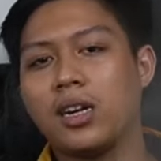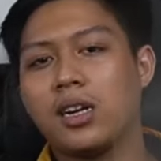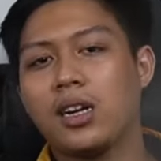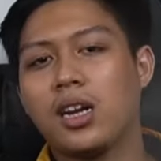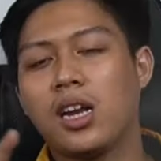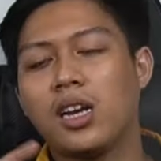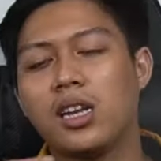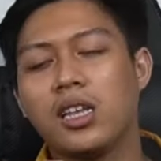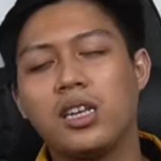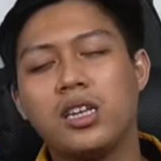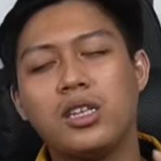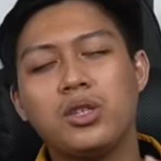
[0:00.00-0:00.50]

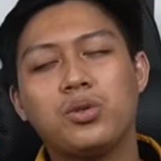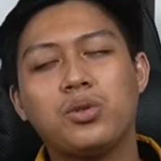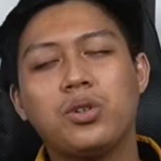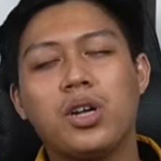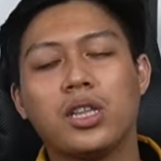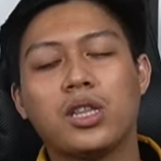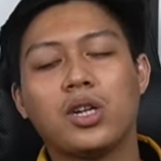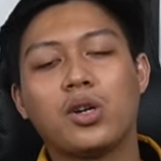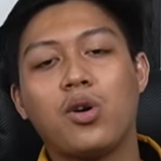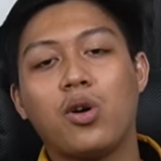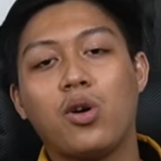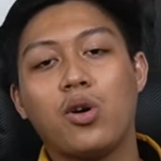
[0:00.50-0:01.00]
dan ini
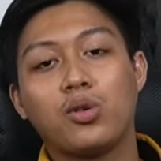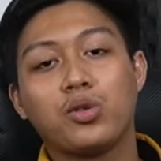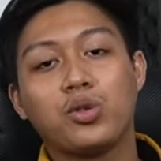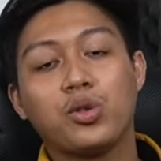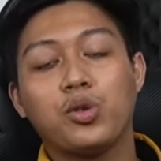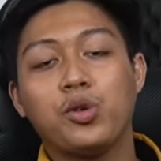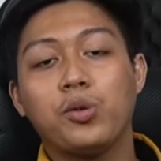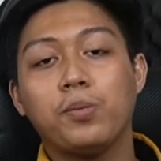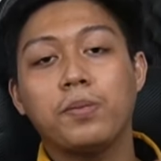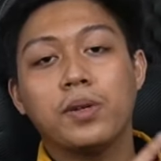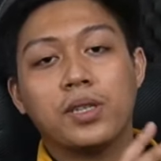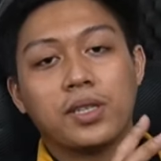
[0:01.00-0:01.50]
juga tergolong
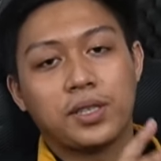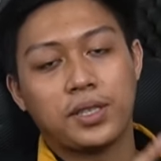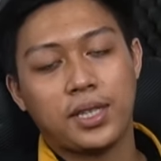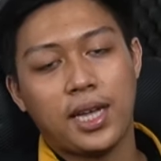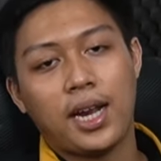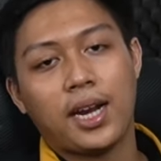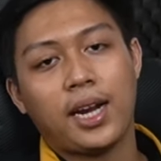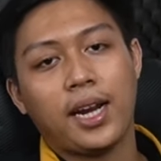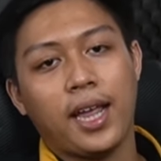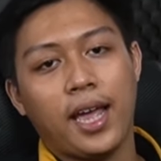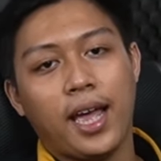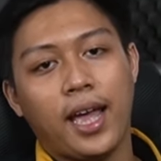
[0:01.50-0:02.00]
cukup
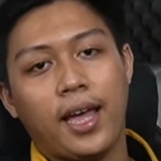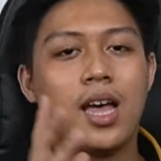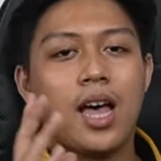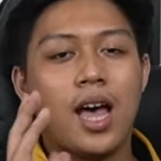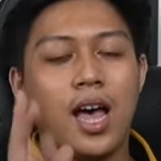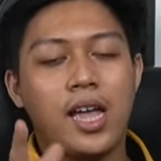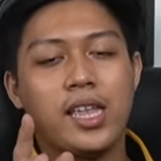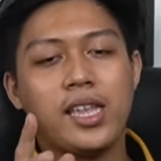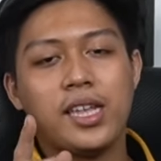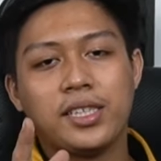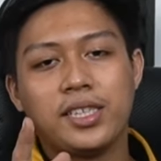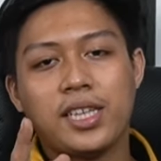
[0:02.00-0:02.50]
besar ya.
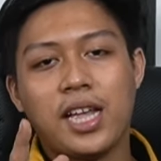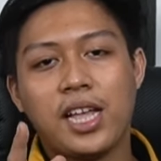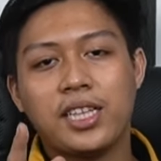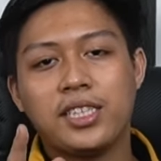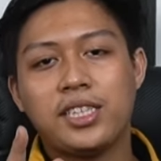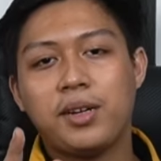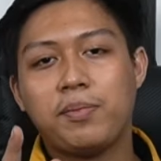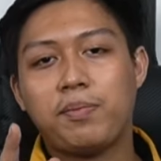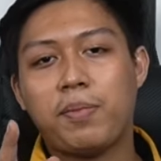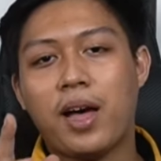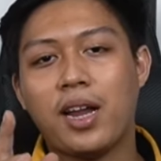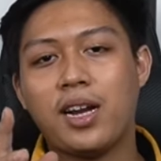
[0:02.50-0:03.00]
Hanya
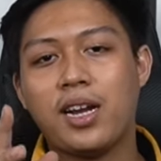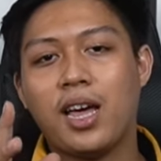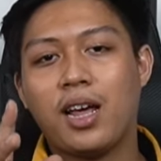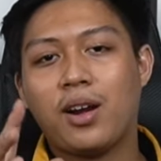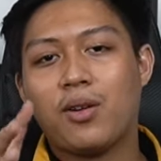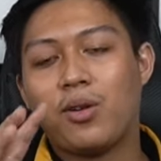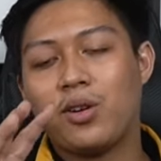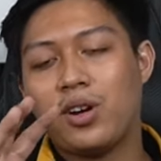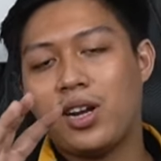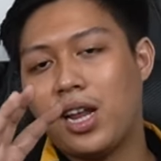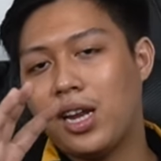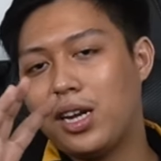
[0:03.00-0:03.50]
saja pada
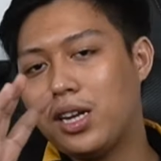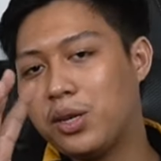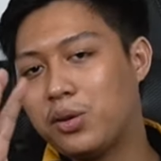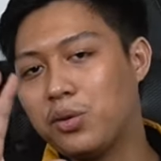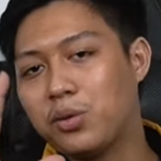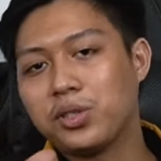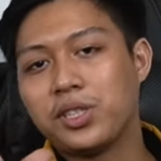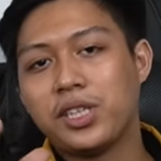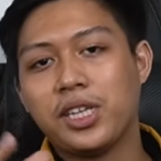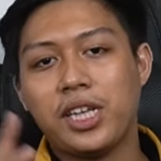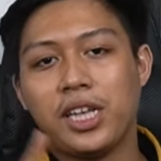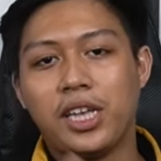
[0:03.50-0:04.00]
roda di
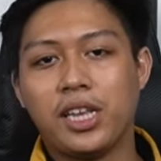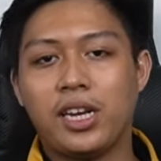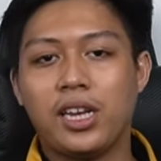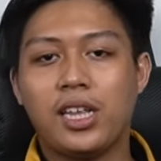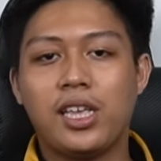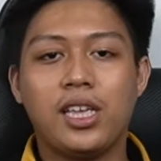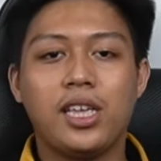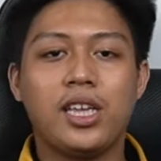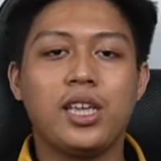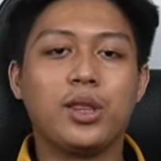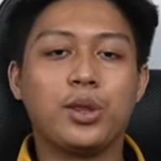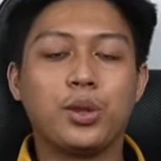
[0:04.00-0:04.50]
kursi
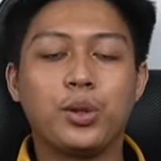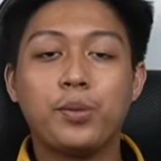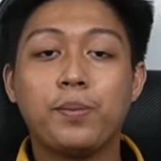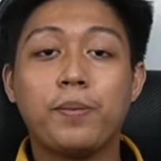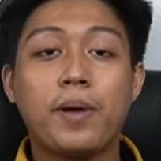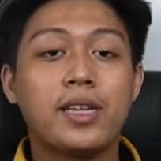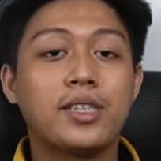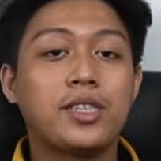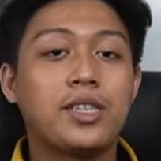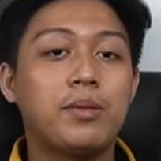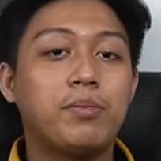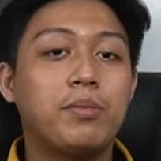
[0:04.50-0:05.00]
ini itu
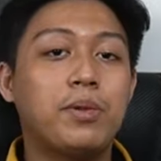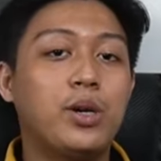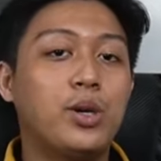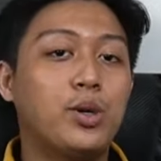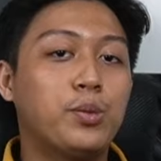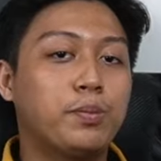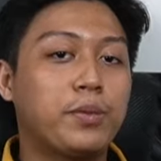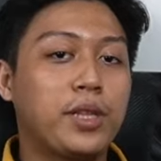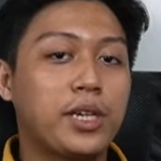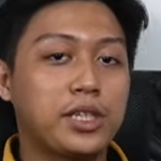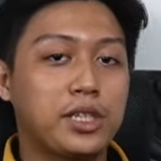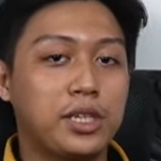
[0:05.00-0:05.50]
masih
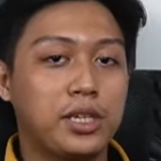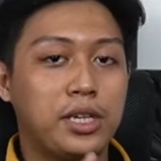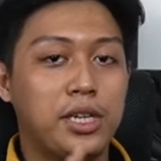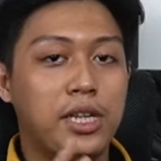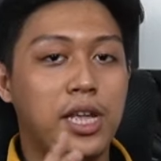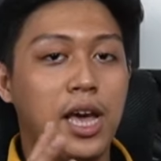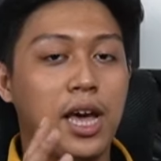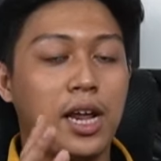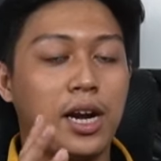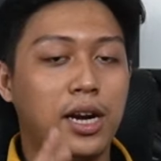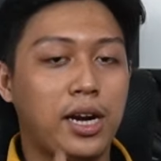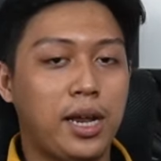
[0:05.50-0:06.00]
belum
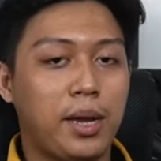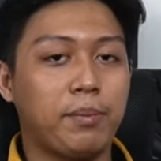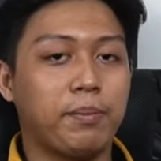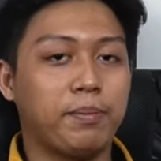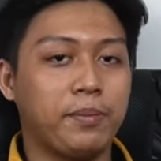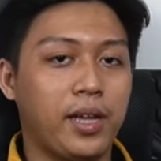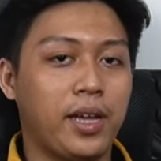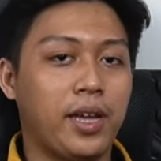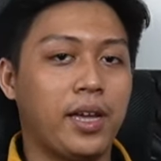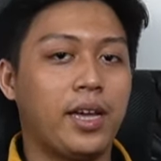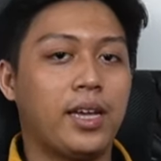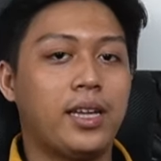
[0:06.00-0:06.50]
tersedia rem
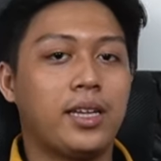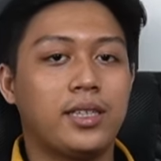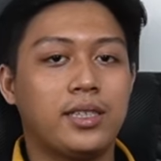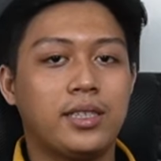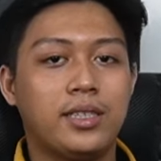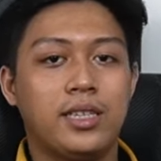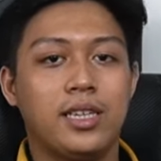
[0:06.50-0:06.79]
ya.